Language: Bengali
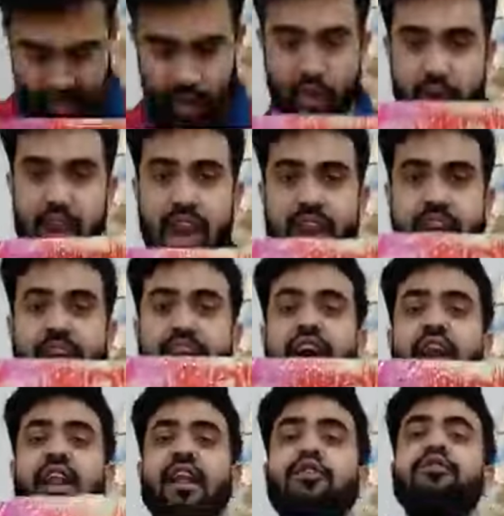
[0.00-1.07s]
এই ধরনের একটা
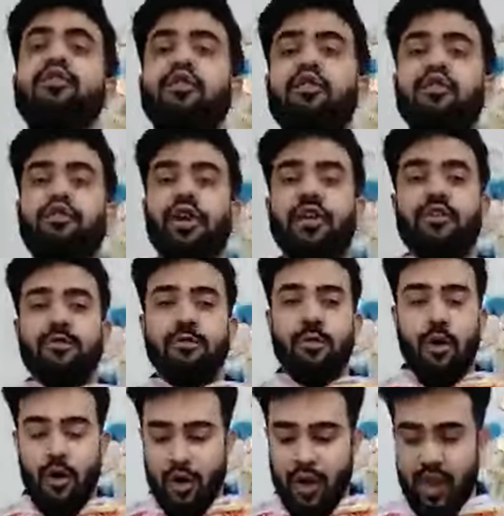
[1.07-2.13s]
কালারফুল ড্রেস
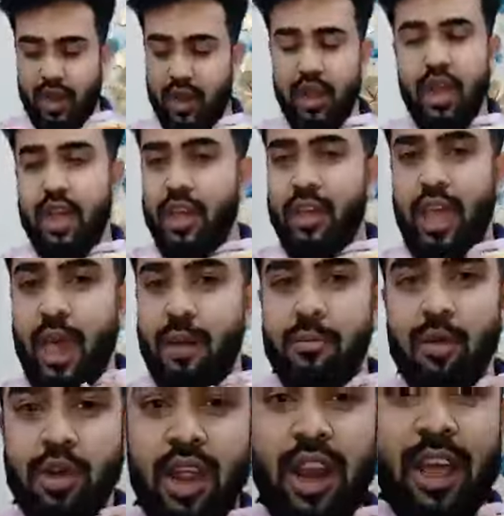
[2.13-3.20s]
পরেন
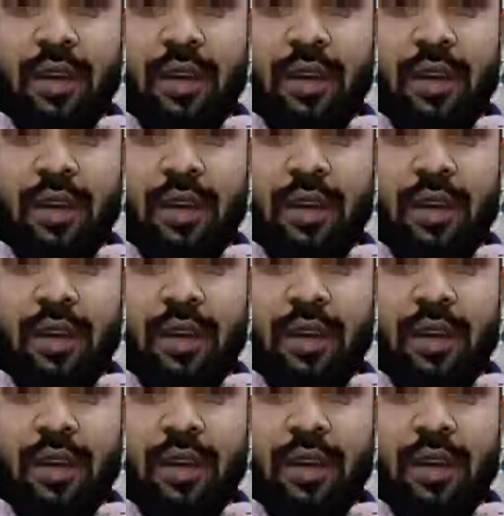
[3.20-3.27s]
কেমনটা